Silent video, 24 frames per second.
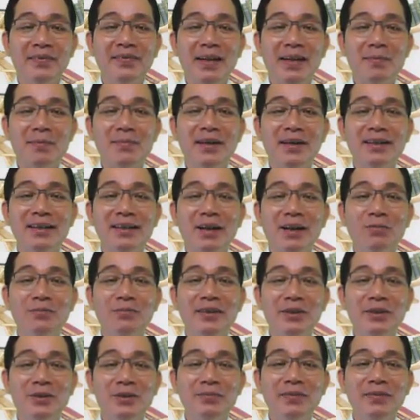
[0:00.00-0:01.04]
và mở
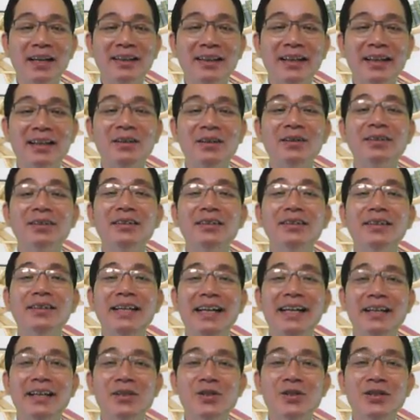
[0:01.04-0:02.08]
rộng thì chúng ta thấy có từ
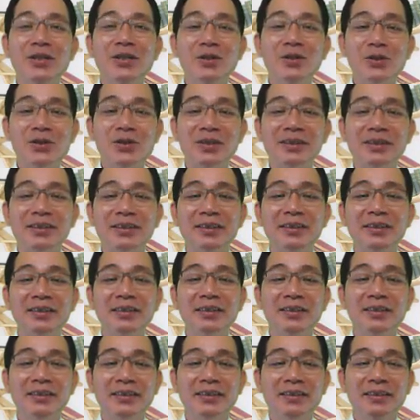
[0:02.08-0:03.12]
nén xin sữa
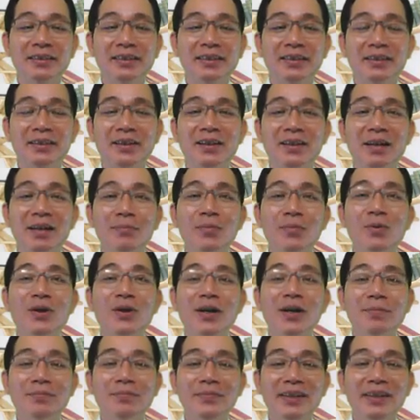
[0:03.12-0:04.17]
à, nó là một
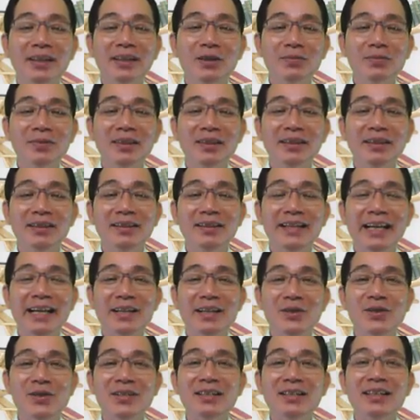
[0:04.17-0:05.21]
cụm thì đúng hơn
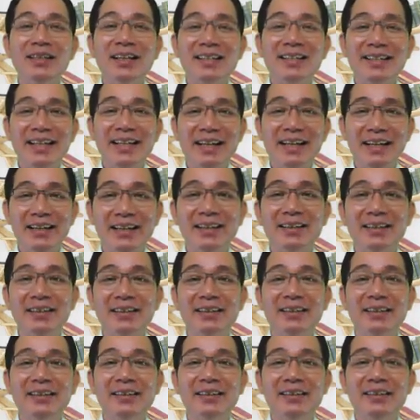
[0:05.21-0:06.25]
nén xin là trẻ
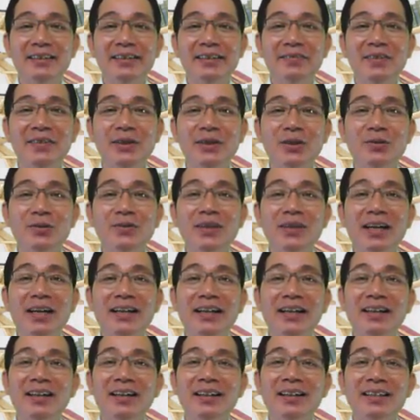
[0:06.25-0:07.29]
ví dụ như
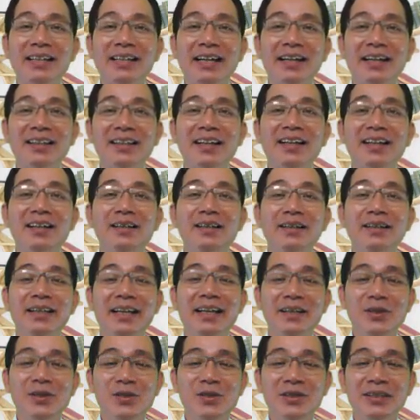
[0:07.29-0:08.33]
anh ấy rất trẻ thá hình
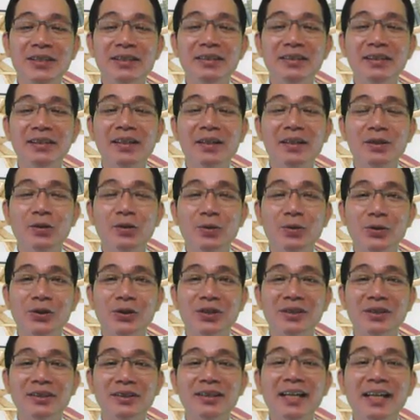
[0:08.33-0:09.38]
nén xin còn
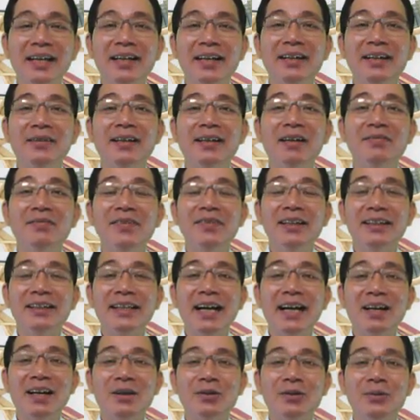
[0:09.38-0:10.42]
sữa này là
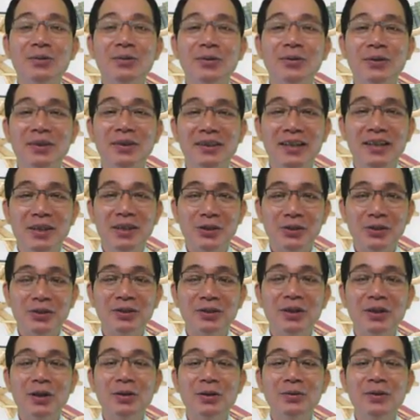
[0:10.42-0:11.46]
viết tắt của tờ
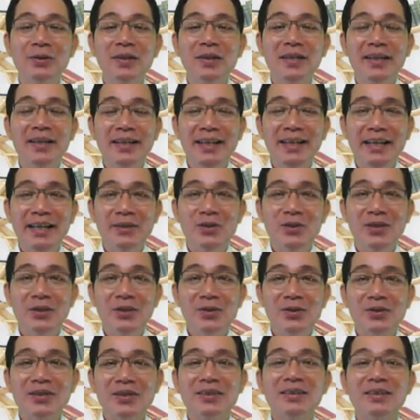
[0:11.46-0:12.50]
sữa hồ nén
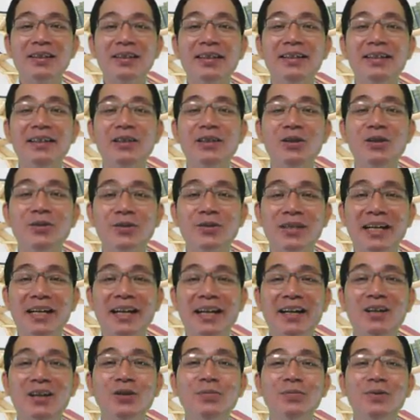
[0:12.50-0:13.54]
xin sữa là khi còn
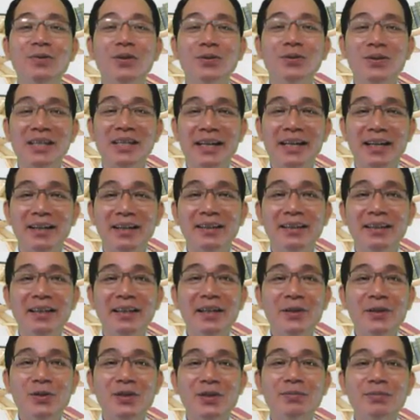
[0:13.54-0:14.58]
trẻ lúc còn trẻ
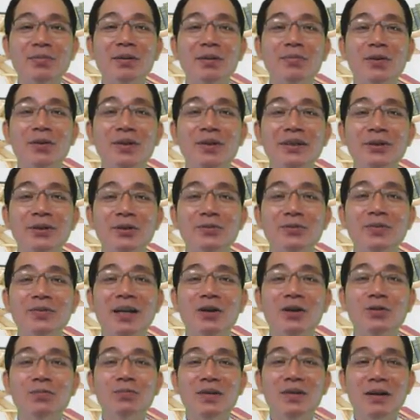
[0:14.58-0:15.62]
xin mời mọi người chúng
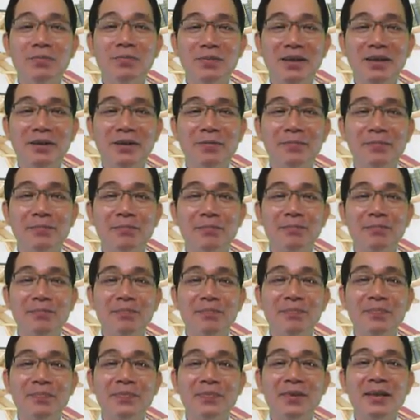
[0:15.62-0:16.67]
ta cùng đọc nào
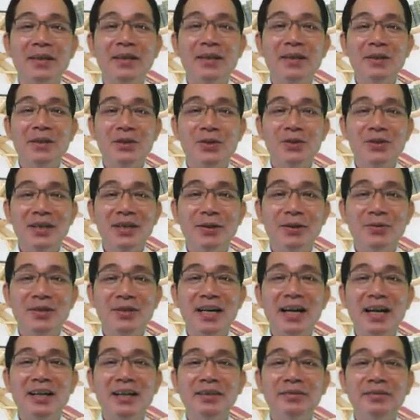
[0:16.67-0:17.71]
xèo
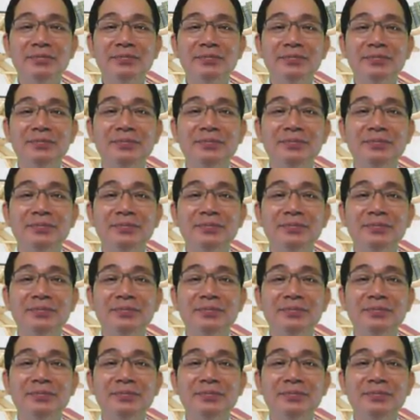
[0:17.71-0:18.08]
trang